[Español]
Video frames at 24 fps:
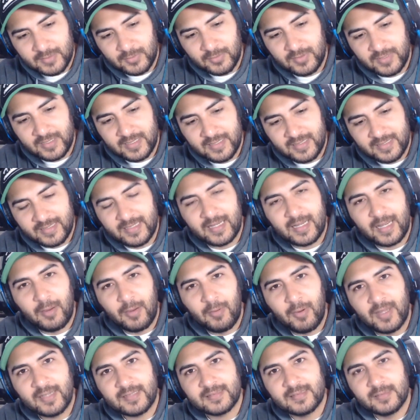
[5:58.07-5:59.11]
eso tiene que
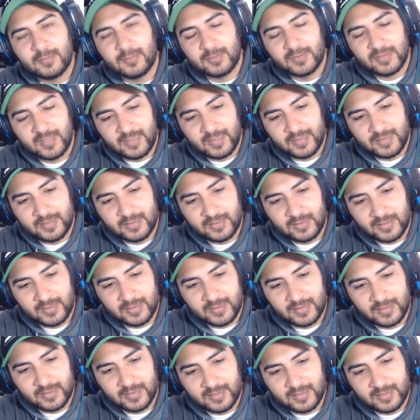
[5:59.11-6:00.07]
acabarse, o sea, eh, eh,